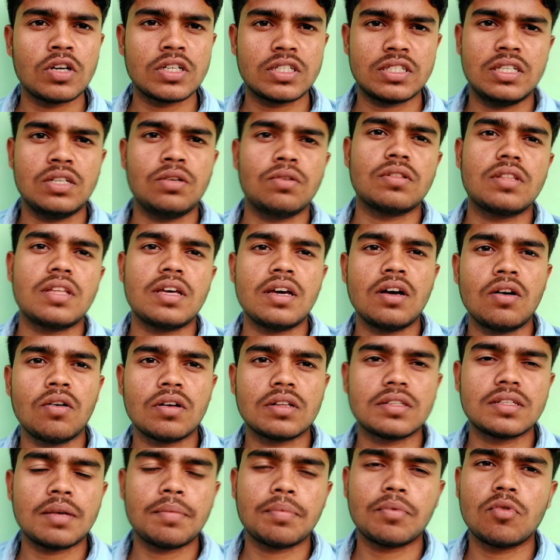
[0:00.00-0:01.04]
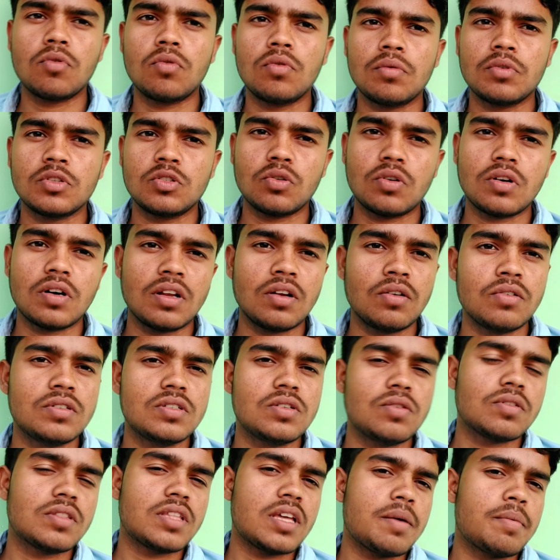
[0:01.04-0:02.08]
कॉस्टली होता है और सबको जो
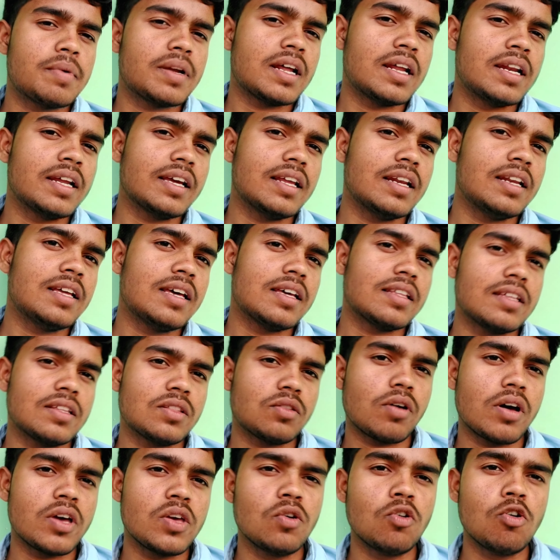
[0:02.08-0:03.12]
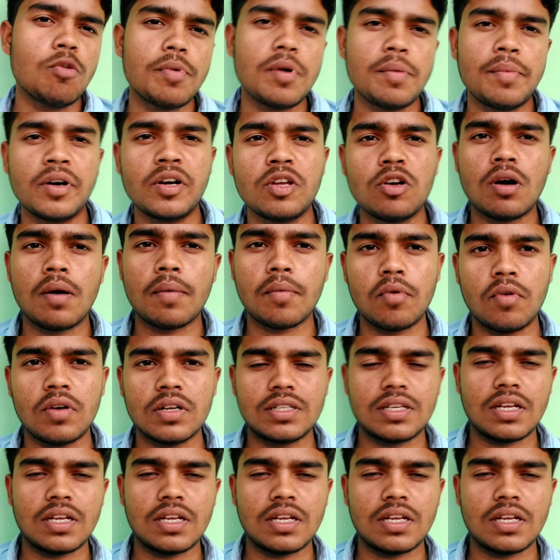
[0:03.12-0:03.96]
क्लोजी होता है बनाने के लिए जाता है तो आई होप ये वीडियो आपको